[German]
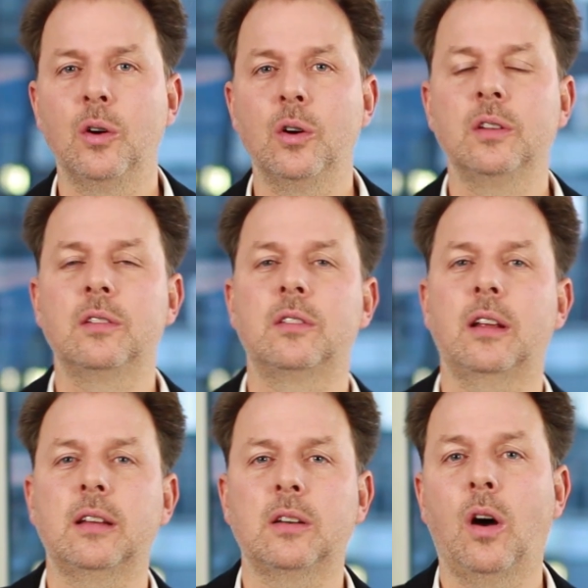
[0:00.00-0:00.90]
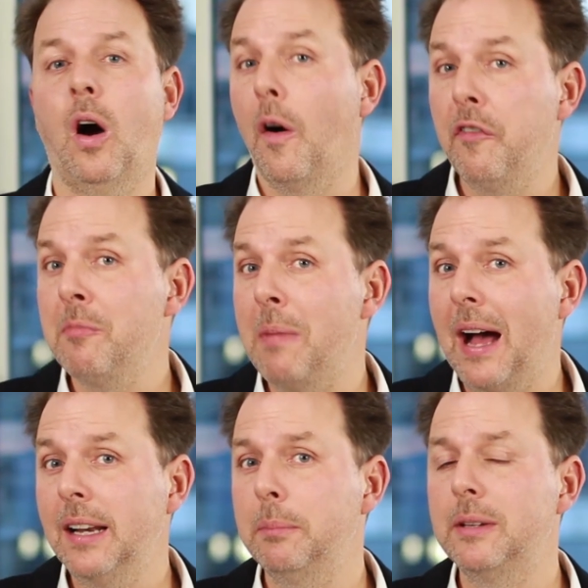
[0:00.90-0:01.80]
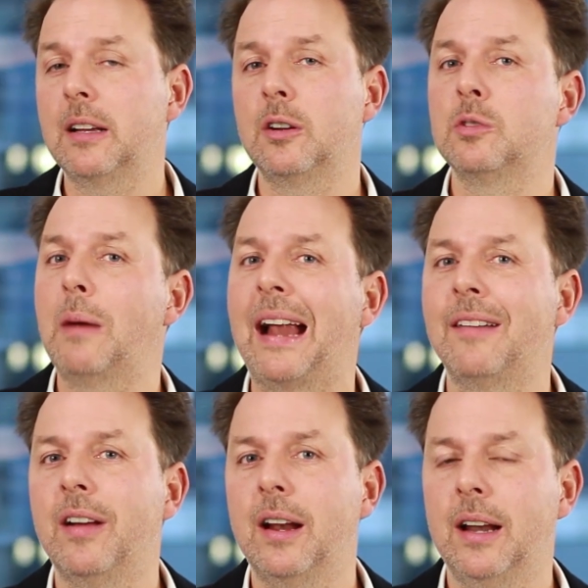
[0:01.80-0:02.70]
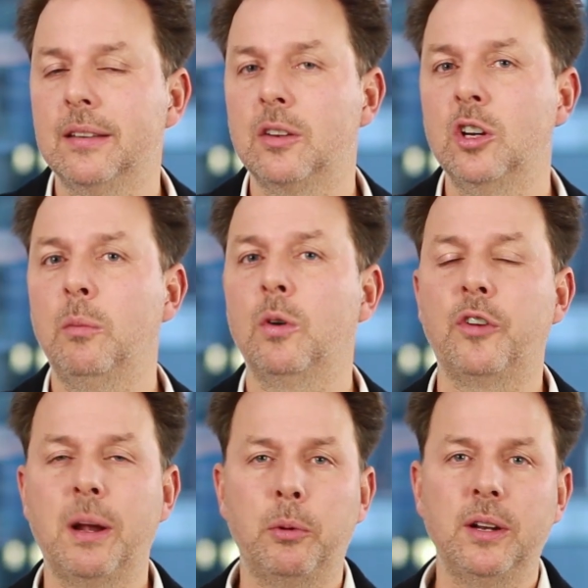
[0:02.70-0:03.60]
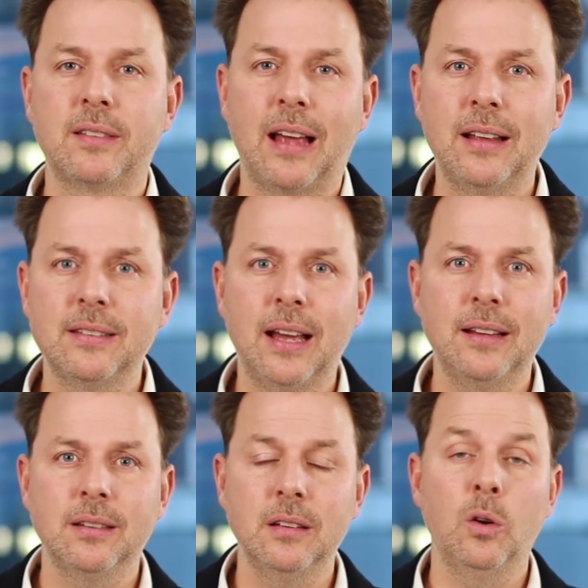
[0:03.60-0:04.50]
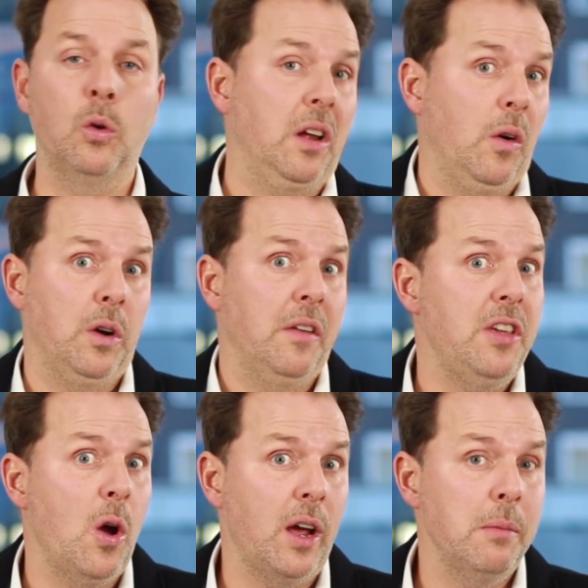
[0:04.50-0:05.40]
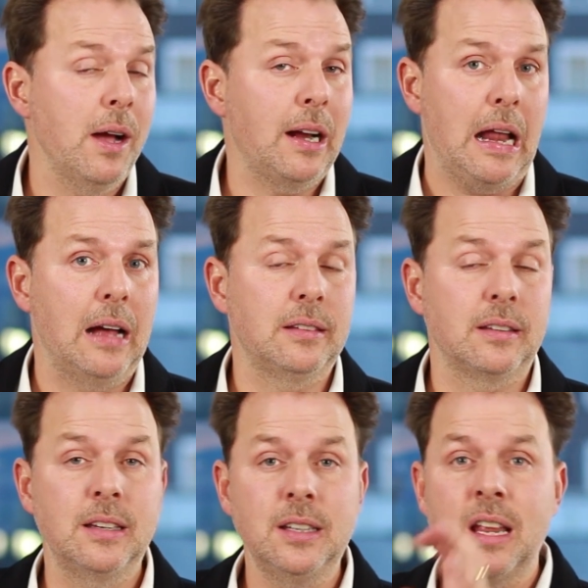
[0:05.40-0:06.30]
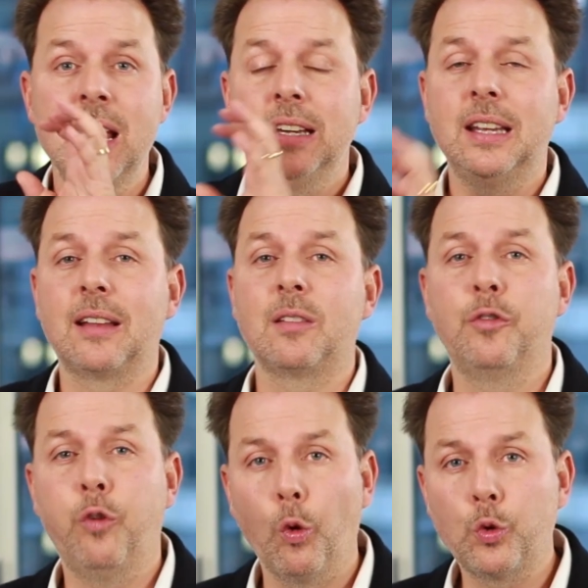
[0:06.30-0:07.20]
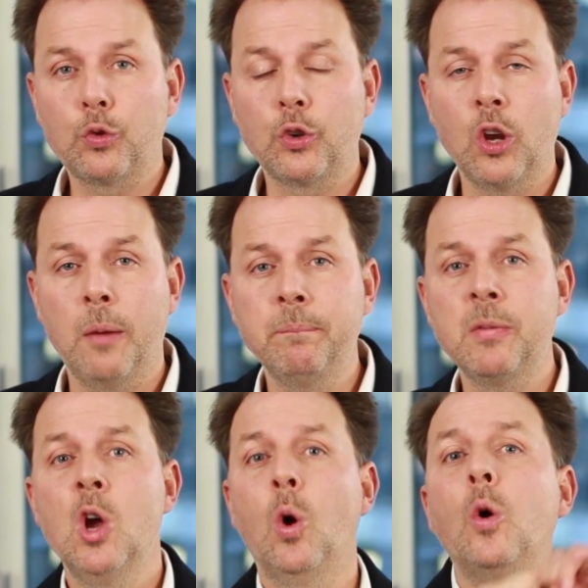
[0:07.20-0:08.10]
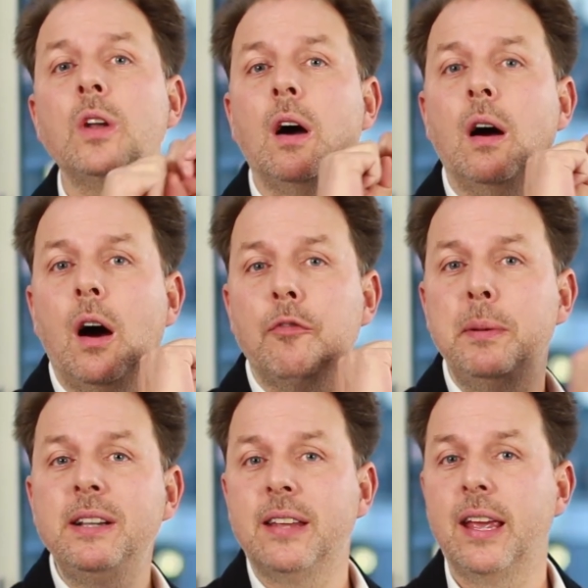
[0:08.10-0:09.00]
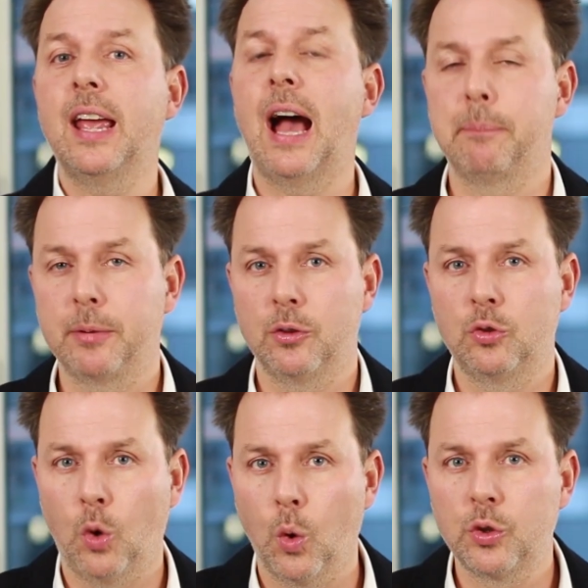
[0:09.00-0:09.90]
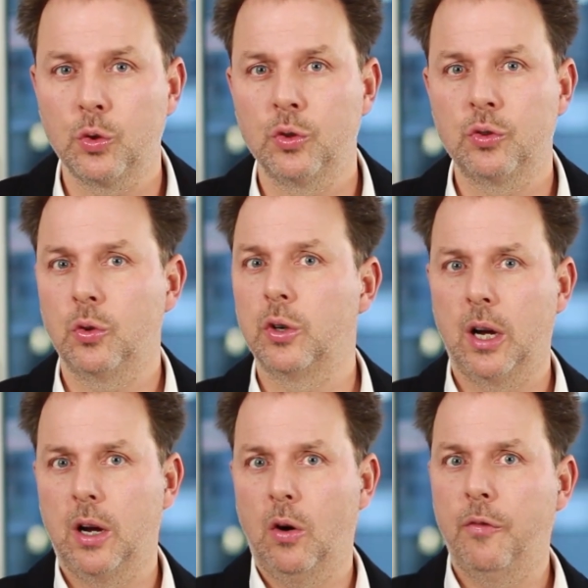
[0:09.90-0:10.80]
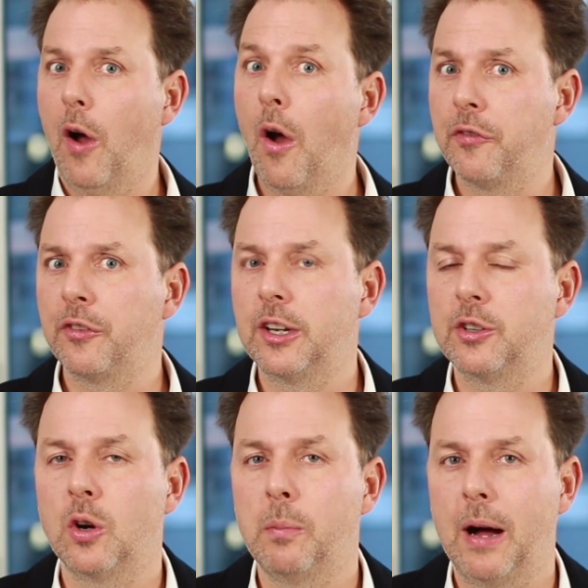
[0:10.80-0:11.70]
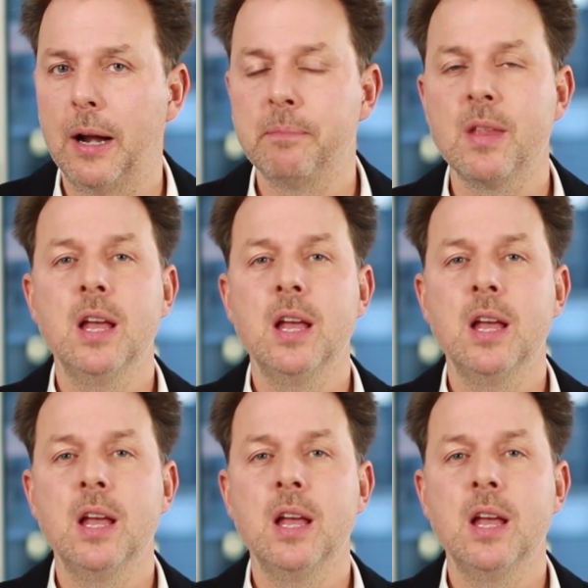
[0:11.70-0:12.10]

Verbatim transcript: Und das hat offenbar die Bildzeitung zum Anlass genommen und von der Polizeiseite oder wie auch immer, klar ist das nicht, die ganzen Fotos genommen und auf bild.de abgedruckt und oder veröffentlicht nochmal.